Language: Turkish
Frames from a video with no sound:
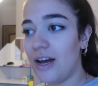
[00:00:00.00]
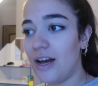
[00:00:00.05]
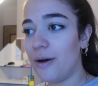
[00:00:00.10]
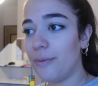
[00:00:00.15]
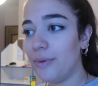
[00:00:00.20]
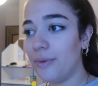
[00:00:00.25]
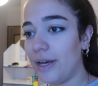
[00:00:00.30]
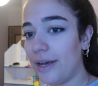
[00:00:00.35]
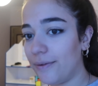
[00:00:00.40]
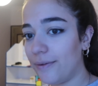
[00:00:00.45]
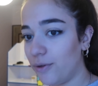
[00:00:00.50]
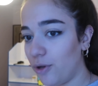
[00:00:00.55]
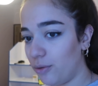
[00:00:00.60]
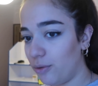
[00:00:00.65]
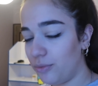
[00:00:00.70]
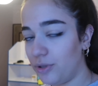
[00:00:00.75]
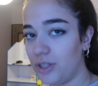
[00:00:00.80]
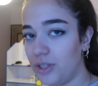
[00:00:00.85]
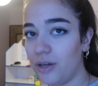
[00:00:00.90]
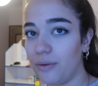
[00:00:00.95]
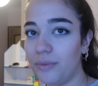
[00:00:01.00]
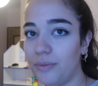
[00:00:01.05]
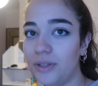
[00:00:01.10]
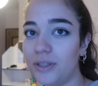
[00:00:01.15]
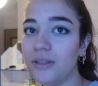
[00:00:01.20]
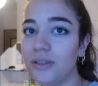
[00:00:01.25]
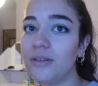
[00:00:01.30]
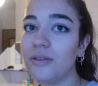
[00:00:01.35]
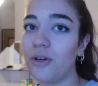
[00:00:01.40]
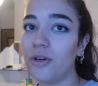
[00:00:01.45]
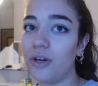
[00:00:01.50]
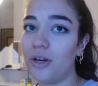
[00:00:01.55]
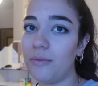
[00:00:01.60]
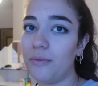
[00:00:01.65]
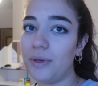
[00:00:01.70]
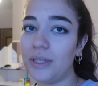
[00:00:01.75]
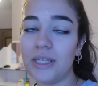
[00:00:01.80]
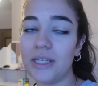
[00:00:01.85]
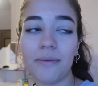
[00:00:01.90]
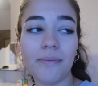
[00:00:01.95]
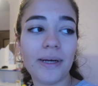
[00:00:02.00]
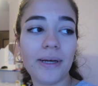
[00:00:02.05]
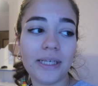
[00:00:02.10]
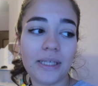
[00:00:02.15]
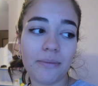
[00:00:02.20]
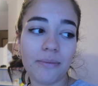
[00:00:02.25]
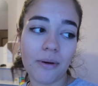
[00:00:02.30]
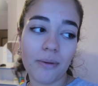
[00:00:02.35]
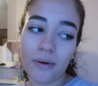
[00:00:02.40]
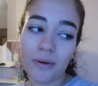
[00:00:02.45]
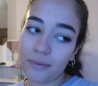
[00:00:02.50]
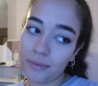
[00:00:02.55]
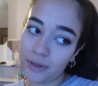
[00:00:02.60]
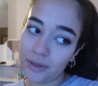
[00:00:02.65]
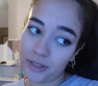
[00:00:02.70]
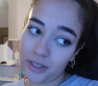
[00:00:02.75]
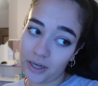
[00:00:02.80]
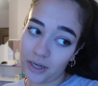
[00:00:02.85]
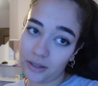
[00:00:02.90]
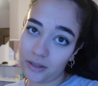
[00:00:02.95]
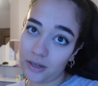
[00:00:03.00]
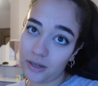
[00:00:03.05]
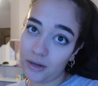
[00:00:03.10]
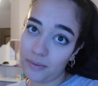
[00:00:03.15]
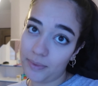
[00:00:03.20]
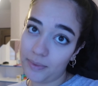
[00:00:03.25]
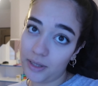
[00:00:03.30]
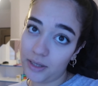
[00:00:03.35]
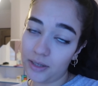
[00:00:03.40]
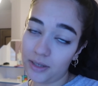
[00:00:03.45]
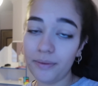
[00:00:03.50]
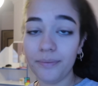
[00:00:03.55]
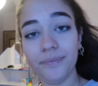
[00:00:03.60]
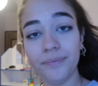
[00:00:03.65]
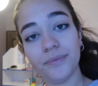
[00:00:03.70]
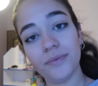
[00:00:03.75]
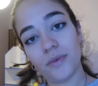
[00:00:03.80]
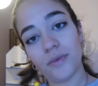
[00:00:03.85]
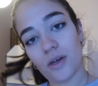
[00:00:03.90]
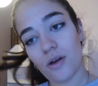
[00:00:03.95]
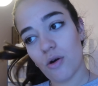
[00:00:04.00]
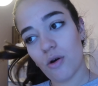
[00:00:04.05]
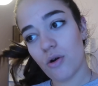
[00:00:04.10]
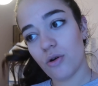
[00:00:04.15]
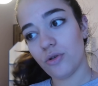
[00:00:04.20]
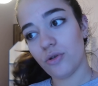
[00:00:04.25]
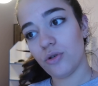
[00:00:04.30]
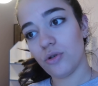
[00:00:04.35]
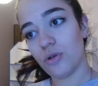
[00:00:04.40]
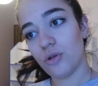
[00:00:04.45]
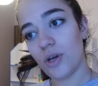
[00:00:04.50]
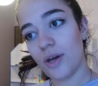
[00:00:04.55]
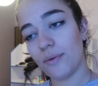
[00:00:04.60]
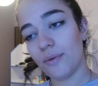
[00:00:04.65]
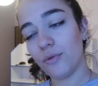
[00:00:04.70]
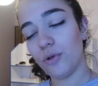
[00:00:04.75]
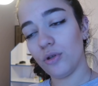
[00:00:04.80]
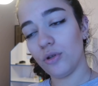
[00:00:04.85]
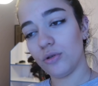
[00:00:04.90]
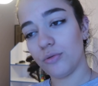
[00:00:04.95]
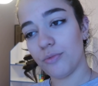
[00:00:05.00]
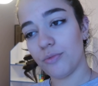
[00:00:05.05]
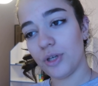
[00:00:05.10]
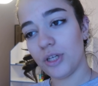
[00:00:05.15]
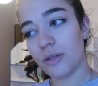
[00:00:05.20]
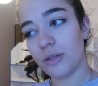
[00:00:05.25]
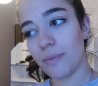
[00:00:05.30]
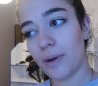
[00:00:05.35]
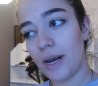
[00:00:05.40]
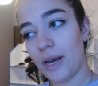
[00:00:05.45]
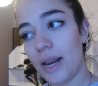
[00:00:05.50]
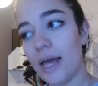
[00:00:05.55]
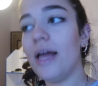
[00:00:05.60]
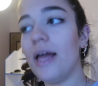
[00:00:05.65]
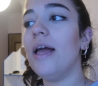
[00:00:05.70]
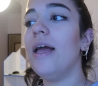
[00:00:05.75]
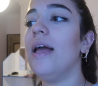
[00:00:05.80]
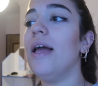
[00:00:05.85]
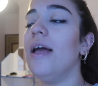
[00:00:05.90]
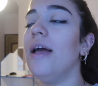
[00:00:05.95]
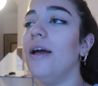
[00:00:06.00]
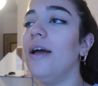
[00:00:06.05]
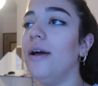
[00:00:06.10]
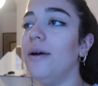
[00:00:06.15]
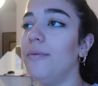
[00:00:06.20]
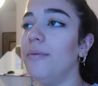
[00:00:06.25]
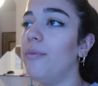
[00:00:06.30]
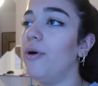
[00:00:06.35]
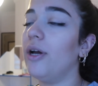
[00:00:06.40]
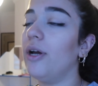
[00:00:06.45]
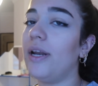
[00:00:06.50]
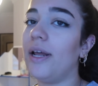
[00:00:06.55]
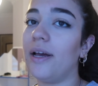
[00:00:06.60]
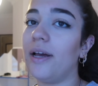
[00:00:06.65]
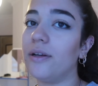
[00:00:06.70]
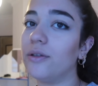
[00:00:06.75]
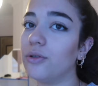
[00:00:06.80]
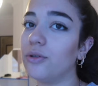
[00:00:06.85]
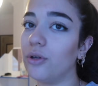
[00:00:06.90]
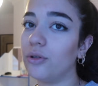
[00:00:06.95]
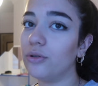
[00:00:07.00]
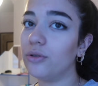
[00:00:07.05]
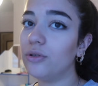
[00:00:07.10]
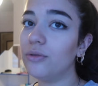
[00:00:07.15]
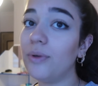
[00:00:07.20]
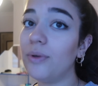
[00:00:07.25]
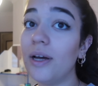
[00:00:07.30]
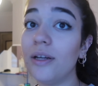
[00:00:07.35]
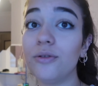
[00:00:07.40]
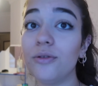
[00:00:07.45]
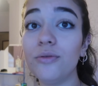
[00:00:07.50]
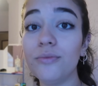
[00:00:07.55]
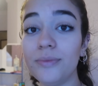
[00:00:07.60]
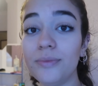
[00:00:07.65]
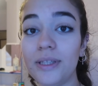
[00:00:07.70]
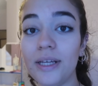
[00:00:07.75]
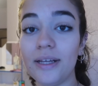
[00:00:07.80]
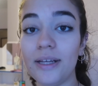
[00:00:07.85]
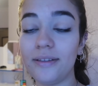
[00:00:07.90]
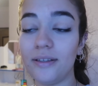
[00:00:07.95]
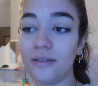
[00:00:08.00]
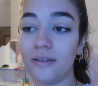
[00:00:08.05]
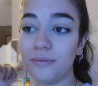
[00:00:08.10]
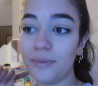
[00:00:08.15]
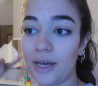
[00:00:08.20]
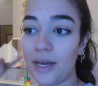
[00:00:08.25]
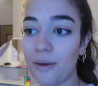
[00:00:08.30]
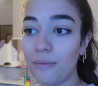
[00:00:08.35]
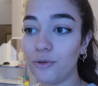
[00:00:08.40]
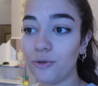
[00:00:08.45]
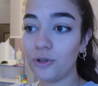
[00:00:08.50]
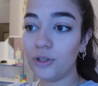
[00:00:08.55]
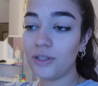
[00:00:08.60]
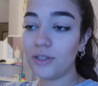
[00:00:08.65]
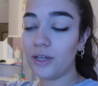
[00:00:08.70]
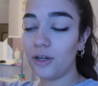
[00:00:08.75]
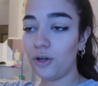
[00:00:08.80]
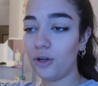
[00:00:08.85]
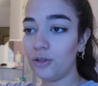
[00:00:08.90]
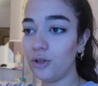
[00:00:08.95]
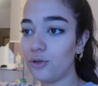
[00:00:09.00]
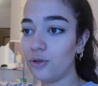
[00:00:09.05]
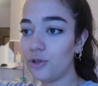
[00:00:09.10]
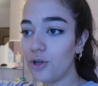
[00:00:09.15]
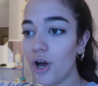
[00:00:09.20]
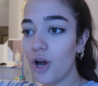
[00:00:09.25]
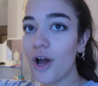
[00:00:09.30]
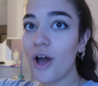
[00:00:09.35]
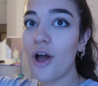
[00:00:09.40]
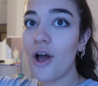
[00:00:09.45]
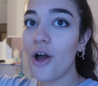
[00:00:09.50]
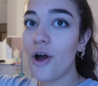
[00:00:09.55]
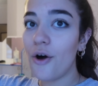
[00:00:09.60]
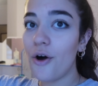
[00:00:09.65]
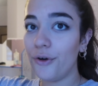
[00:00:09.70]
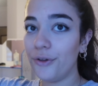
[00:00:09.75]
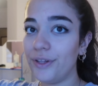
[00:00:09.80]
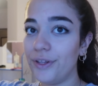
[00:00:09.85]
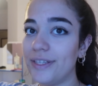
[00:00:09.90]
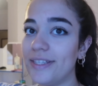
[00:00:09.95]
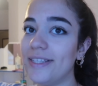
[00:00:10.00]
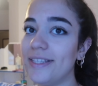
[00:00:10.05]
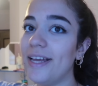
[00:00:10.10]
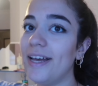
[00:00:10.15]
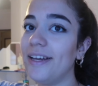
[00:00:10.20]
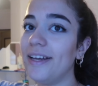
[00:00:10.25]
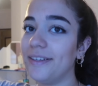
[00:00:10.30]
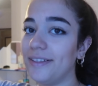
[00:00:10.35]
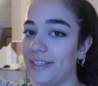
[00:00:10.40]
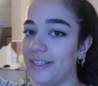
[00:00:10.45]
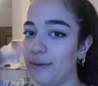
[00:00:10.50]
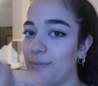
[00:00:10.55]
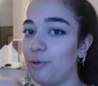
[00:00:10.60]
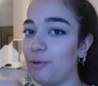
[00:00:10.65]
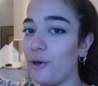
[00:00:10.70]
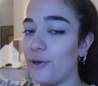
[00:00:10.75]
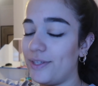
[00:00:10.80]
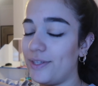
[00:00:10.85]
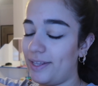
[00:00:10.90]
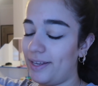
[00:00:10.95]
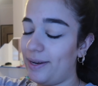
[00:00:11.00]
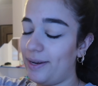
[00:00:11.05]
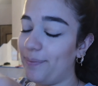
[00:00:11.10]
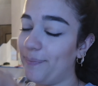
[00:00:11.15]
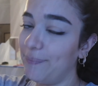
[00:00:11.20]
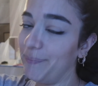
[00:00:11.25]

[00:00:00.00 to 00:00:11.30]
Ama evde olmayacağım için göremeyeceğim. Belki babama çektirebilirim. O çünkü evde olur büyük ihtimalle. Böyle yani son durum. Ha dün bir de yatağım gelmiş. O da salonda duruyor. Onu da size gidip göstereyim.